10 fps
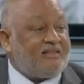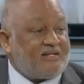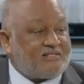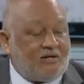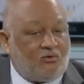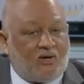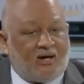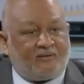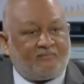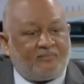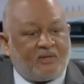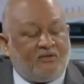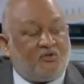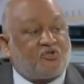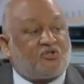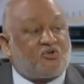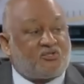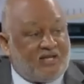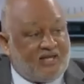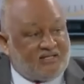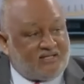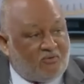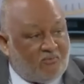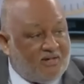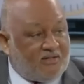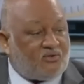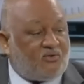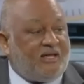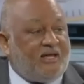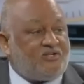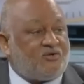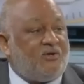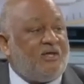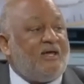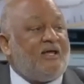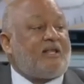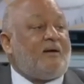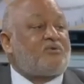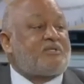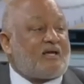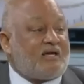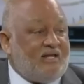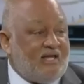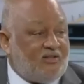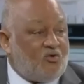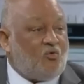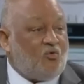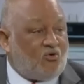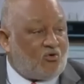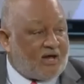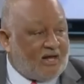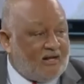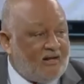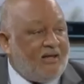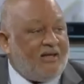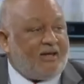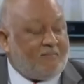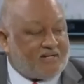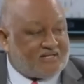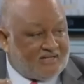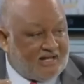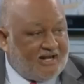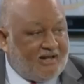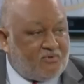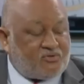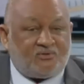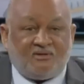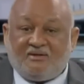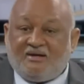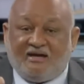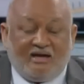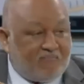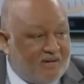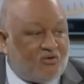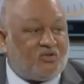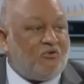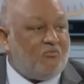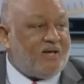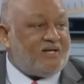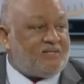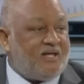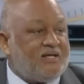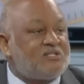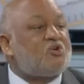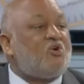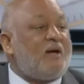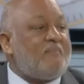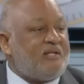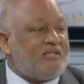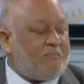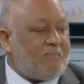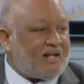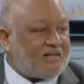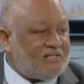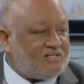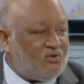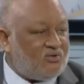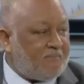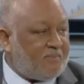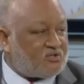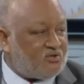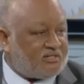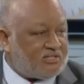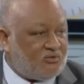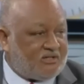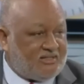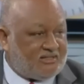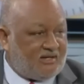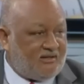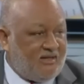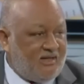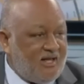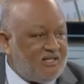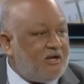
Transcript: En tercer lugar, nosotros en este momento, de hecho, estamos adquiriendo un local que presentaremos en menos de un mes solamente para atención de personas autistas